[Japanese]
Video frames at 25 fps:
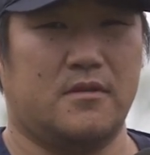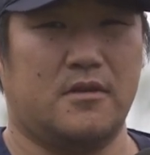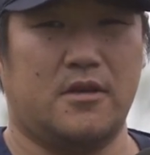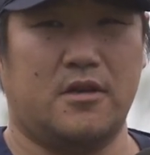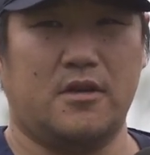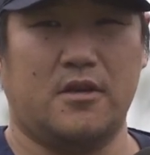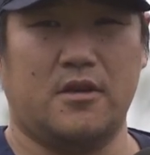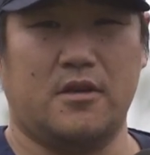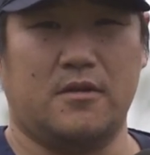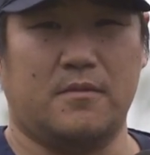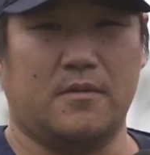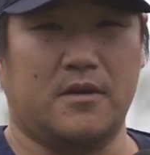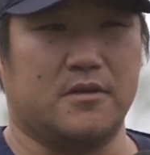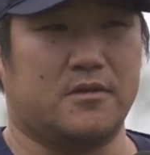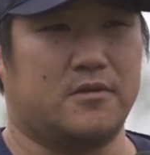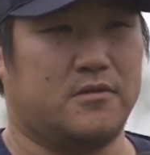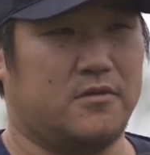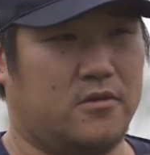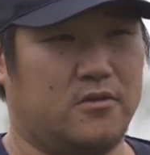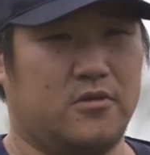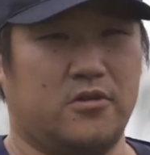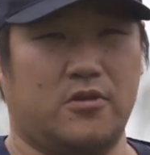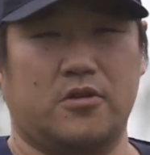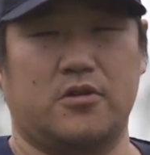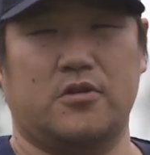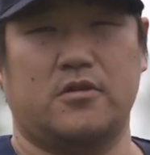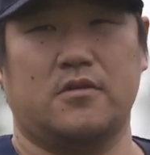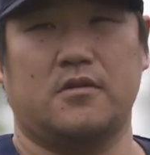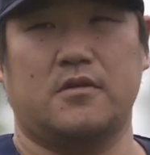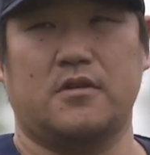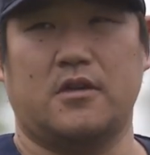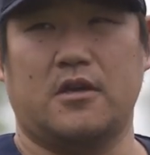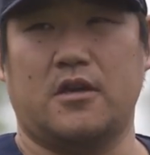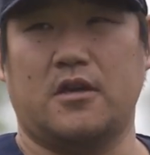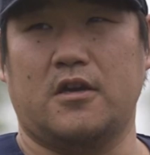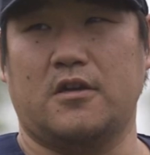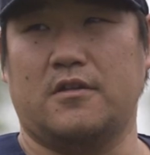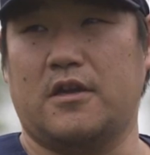えーまあ、すごく、
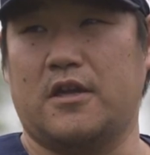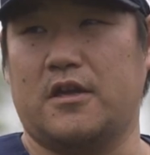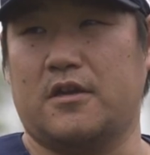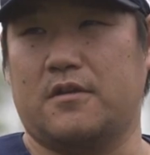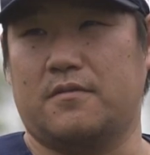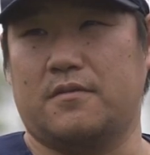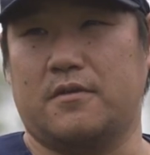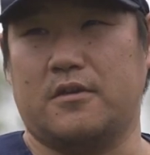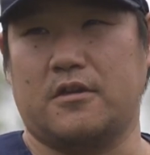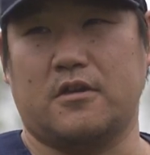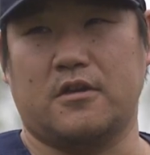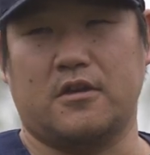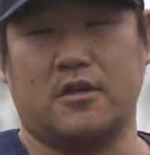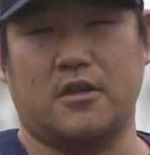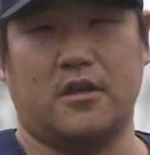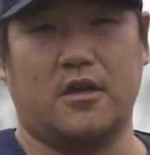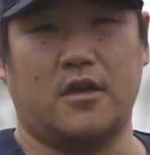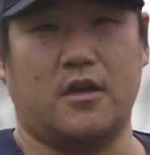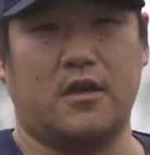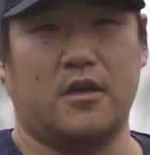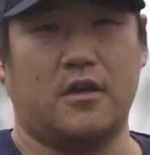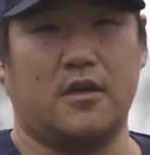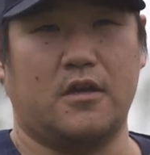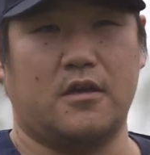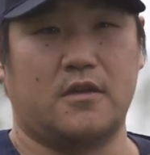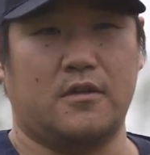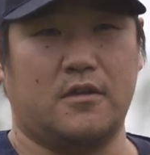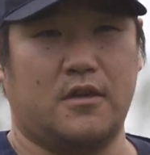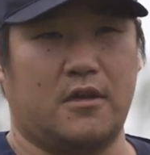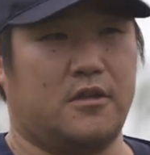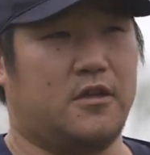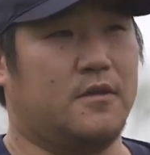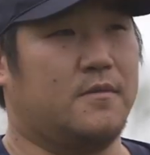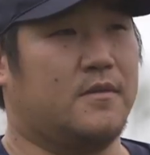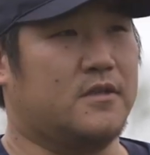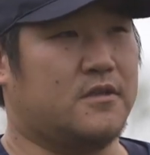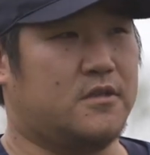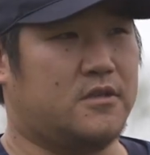えー、いい雰囲気でで
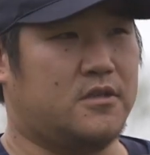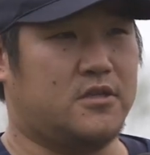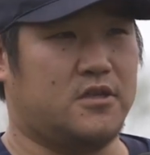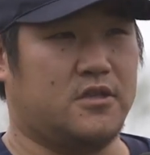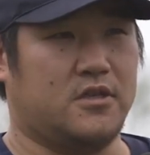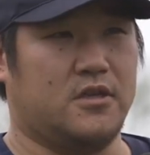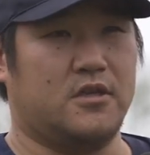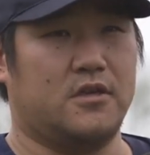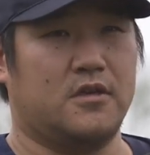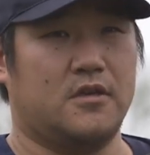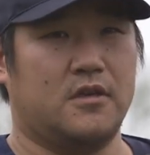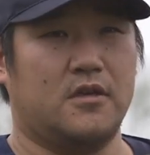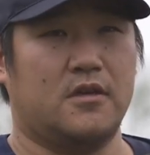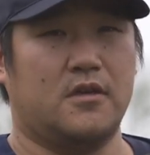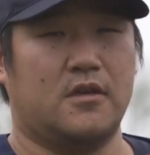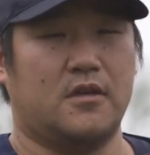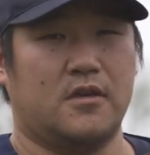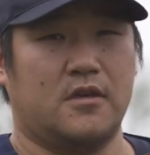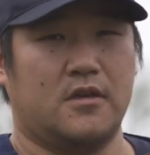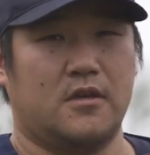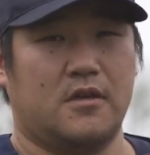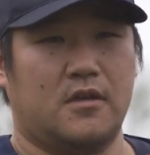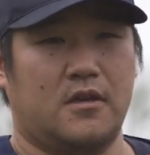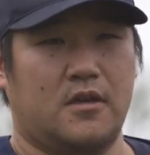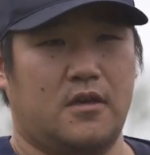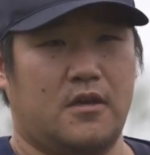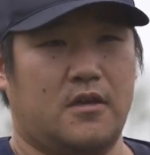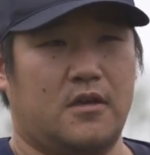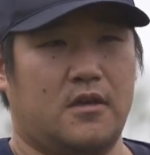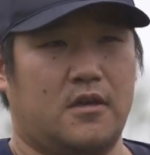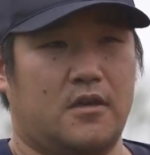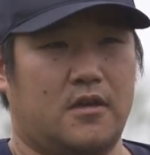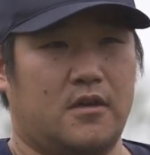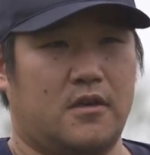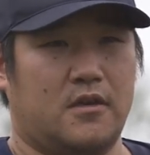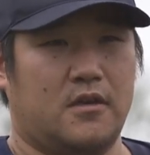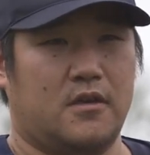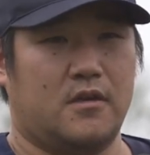きてますし、
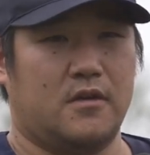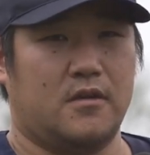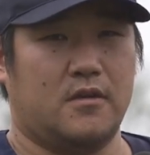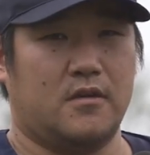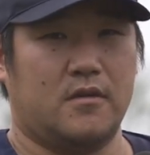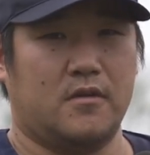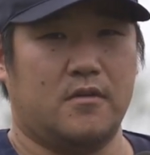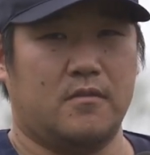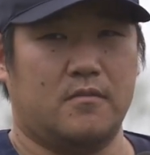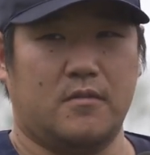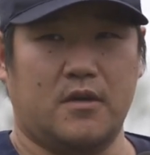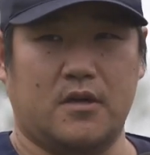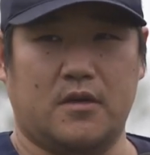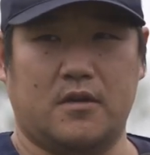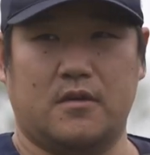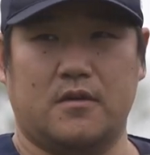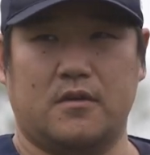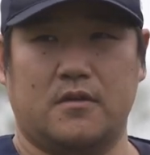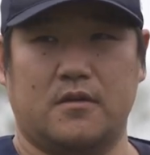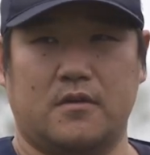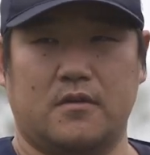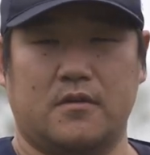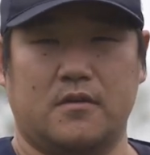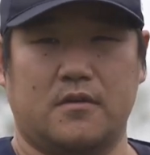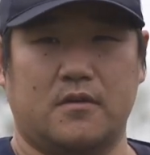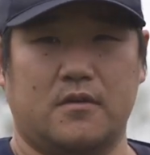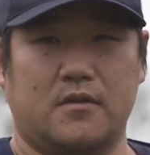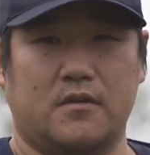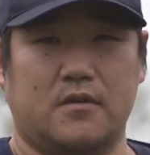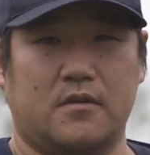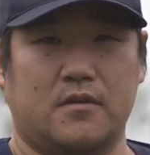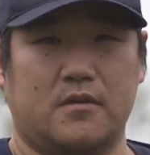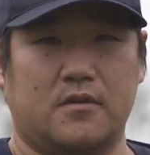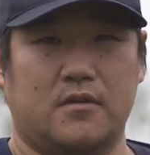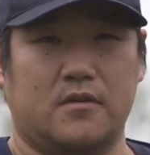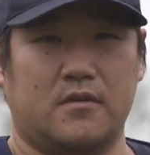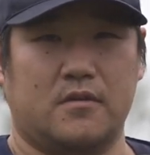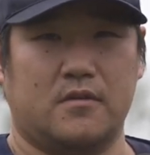えーまあ、
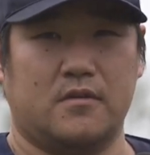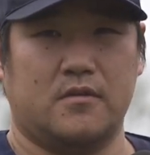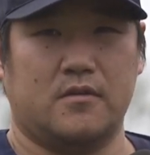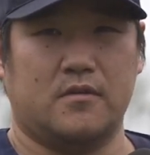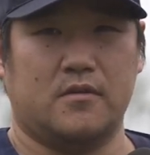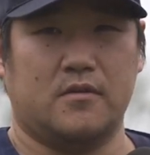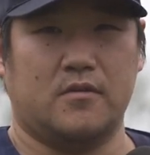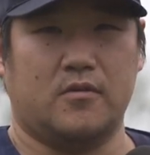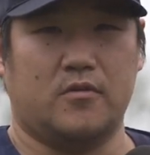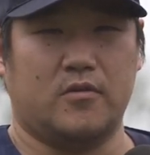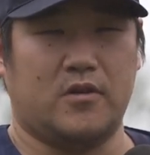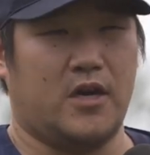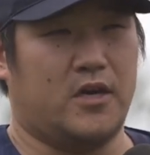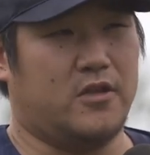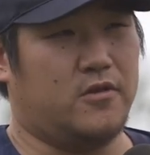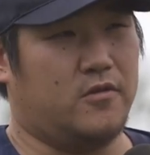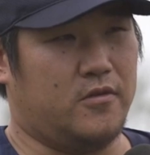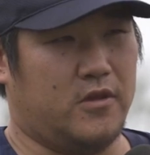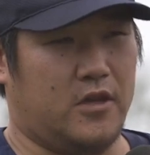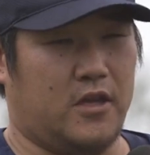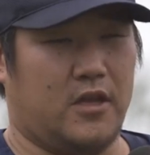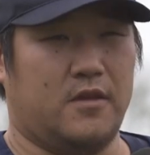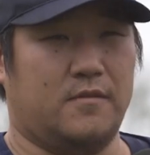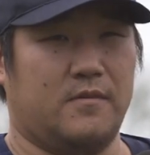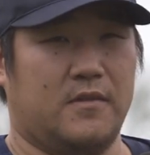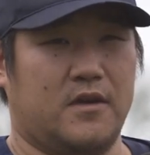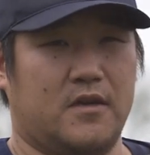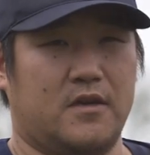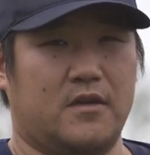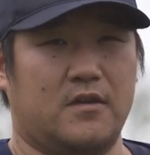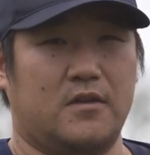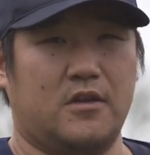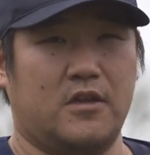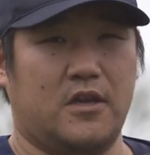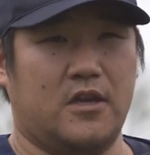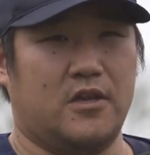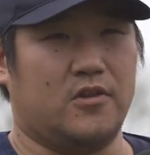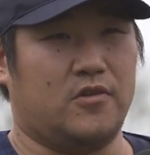北海道で
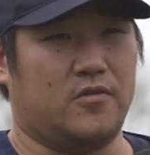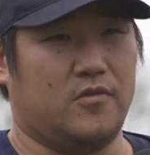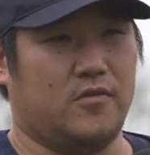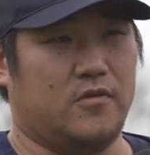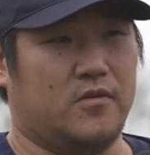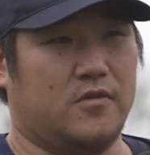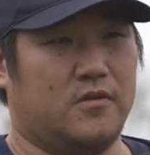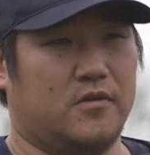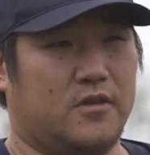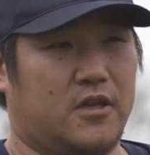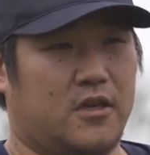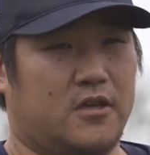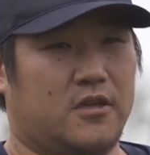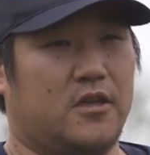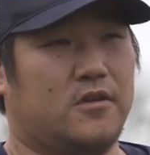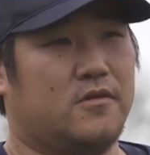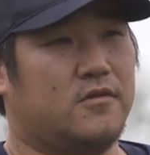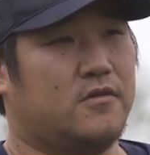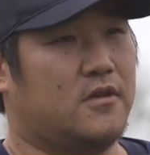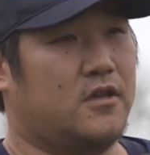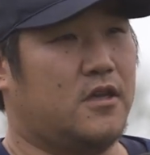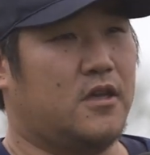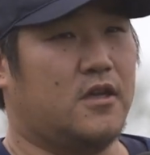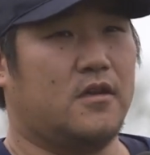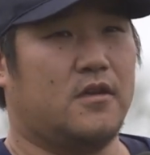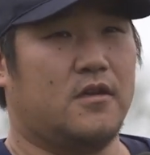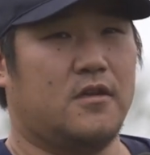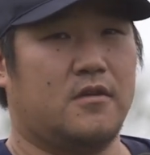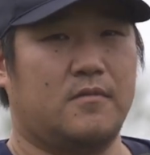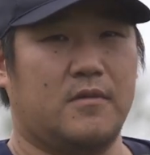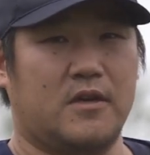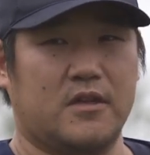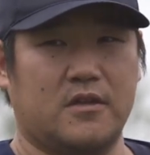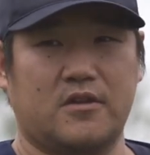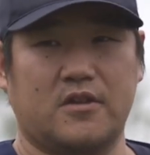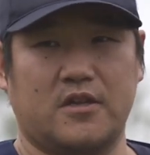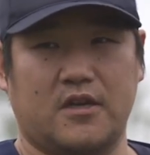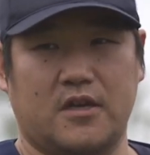今2連勝できているんで、
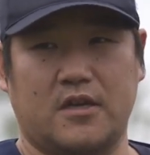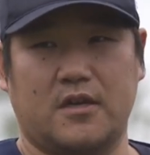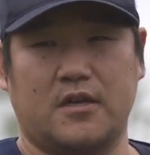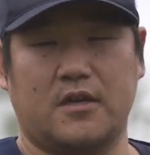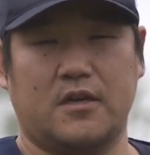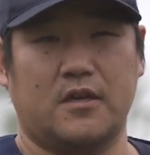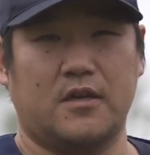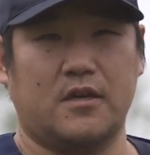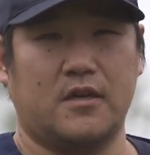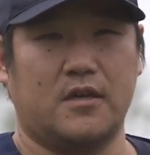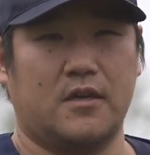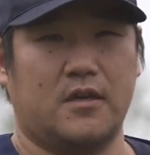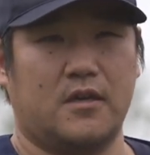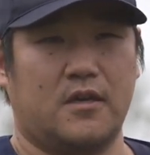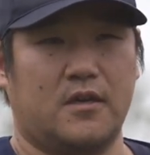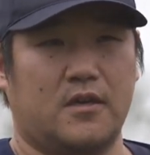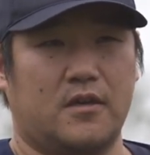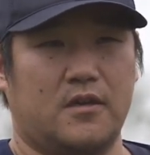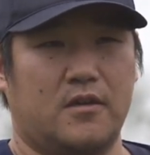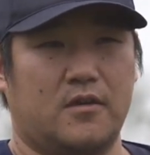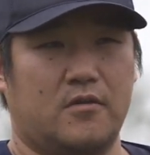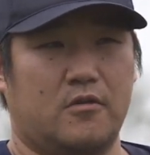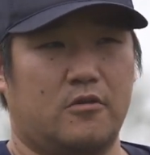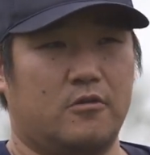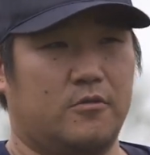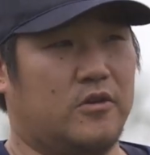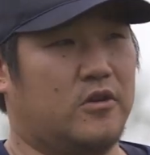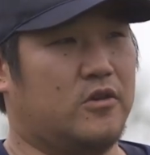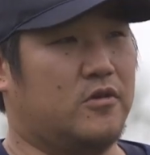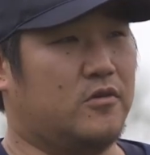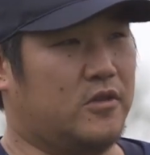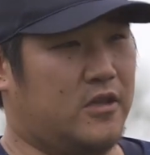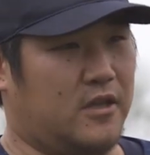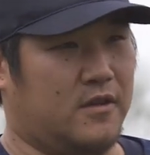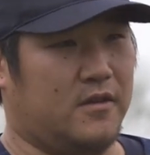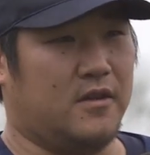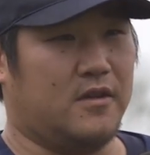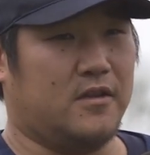まあ、明日帯
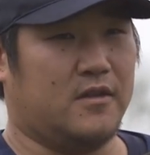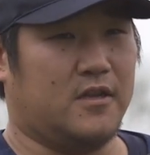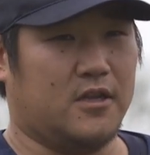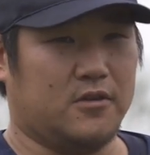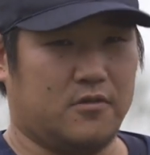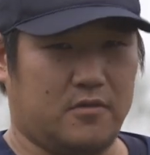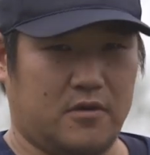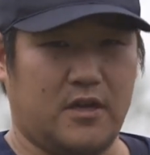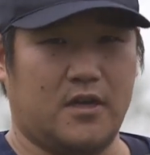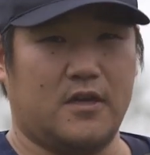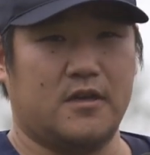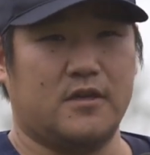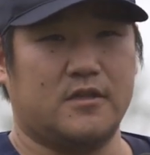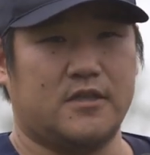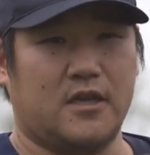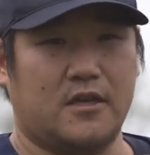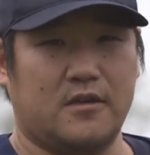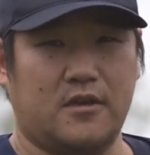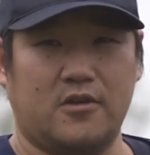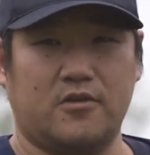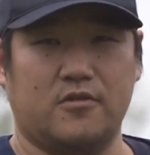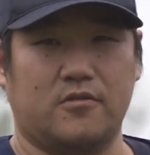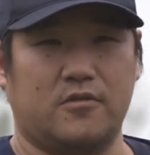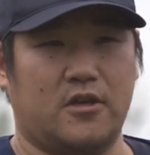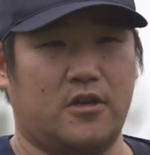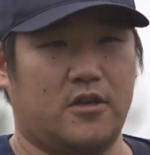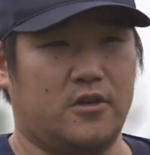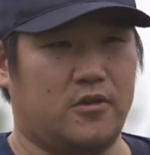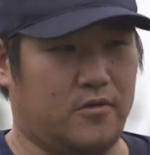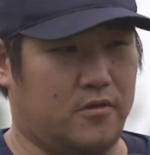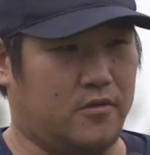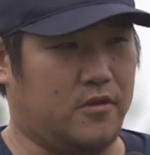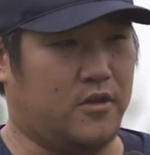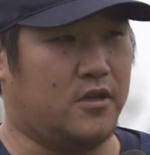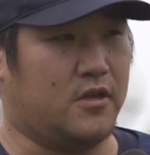広でなんとか3連勝できるよ